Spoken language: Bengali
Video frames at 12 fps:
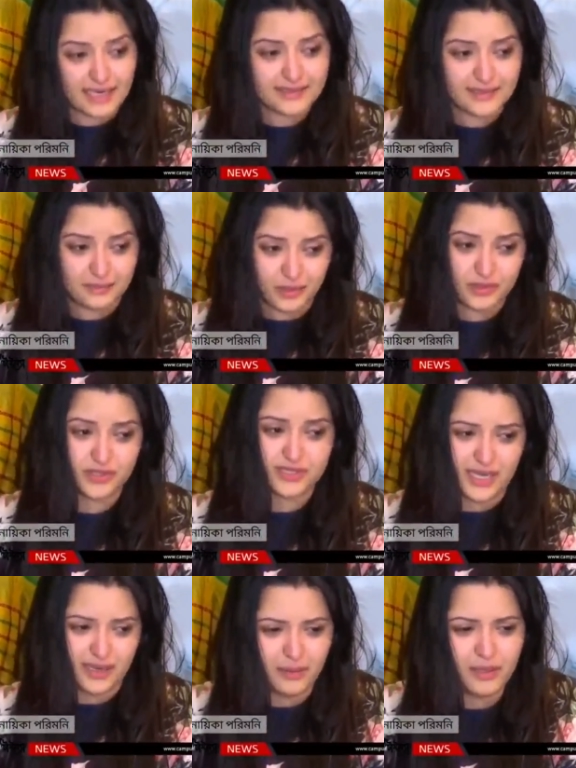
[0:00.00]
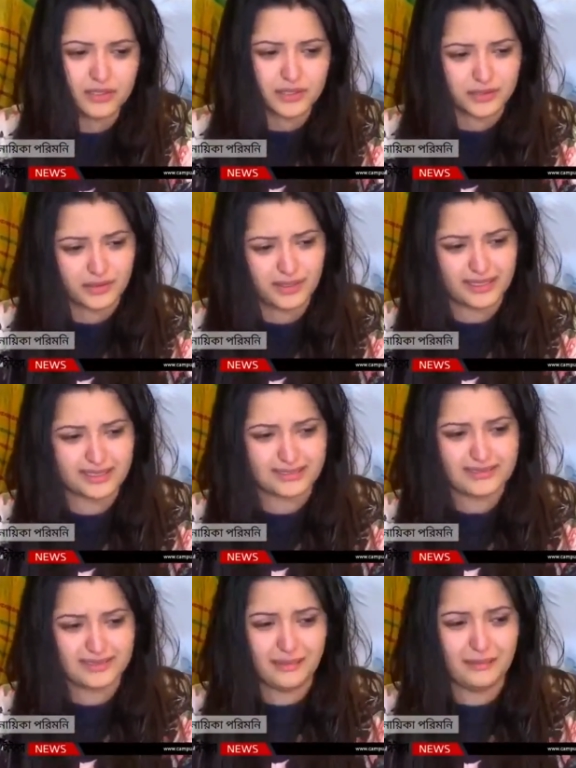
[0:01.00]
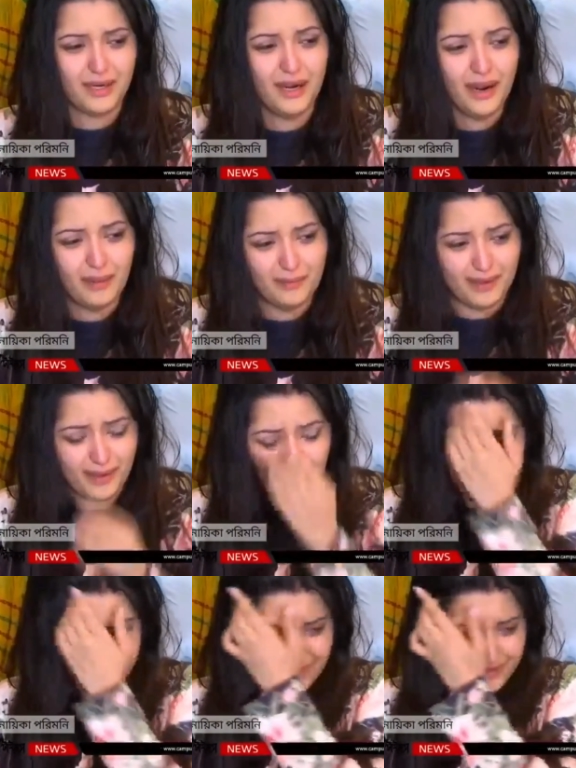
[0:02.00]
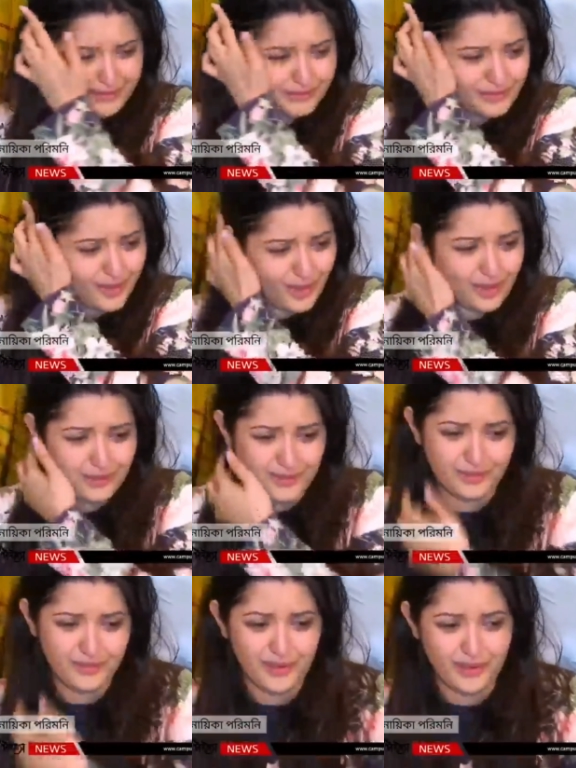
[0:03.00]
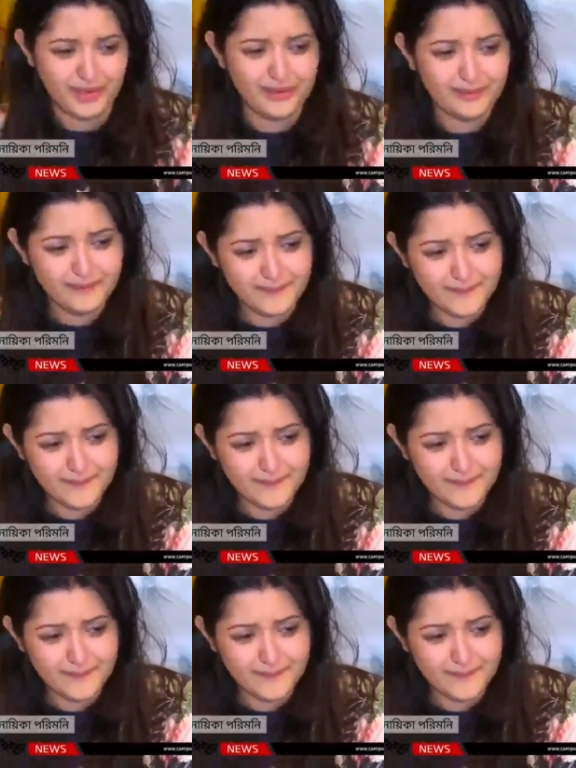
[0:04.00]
সাড়ে তিন বছর চার বছর হয়ে গেছে আমার আমার অক্সিজেন হয়